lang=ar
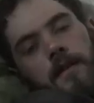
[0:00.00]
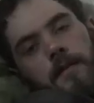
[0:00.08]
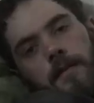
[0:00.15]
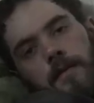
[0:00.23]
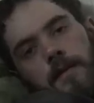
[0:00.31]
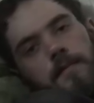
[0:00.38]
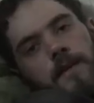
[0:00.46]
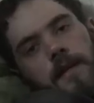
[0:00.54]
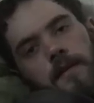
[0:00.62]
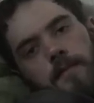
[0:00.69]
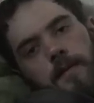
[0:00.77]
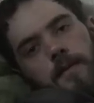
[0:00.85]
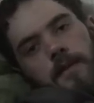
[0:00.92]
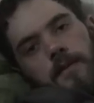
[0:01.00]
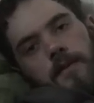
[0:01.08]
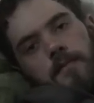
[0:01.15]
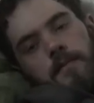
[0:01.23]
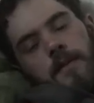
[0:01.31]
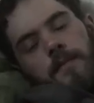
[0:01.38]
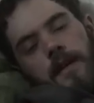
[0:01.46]
إيه، ما ما ما
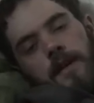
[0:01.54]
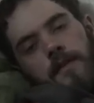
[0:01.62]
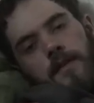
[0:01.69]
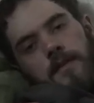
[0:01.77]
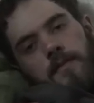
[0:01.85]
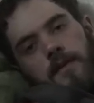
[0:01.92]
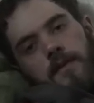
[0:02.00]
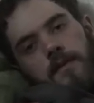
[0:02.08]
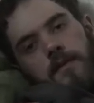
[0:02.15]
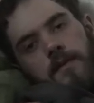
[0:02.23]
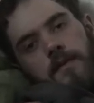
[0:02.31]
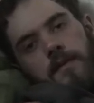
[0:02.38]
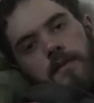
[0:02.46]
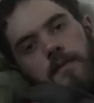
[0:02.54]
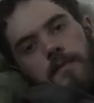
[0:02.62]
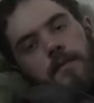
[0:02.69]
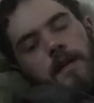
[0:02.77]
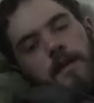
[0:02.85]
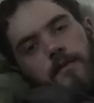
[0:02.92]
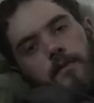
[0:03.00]
بيعطوا ما بنعرف اسمه
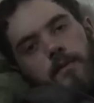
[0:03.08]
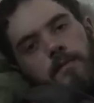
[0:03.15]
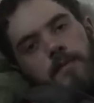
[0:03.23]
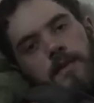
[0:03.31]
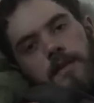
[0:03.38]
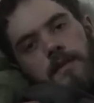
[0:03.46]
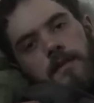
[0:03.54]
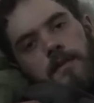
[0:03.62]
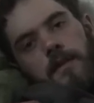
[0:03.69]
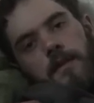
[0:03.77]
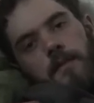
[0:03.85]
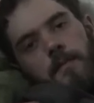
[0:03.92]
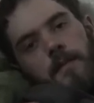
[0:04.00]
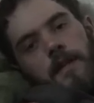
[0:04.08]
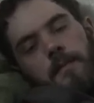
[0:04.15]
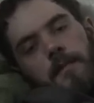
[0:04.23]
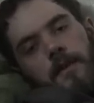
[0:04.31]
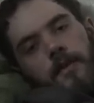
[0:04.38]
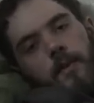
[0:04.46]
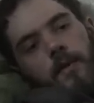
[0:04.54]
بنعرف طوب مثلا من
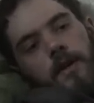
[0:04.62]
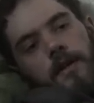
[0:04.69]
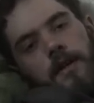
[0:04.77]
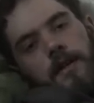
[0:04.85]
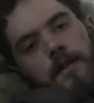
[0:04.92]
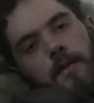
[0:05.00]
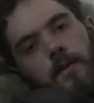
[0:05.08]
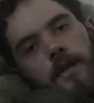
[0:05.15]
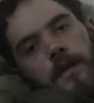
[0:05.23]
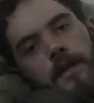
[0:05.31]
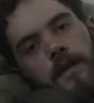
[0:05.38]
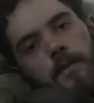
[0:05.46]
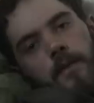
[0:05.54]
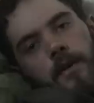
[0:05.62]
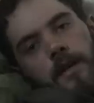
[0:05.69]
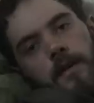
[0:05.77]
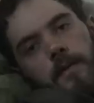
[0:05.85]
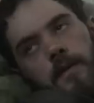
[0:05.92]
لما تطوعنا هذا ابو هيك ابو هو هيك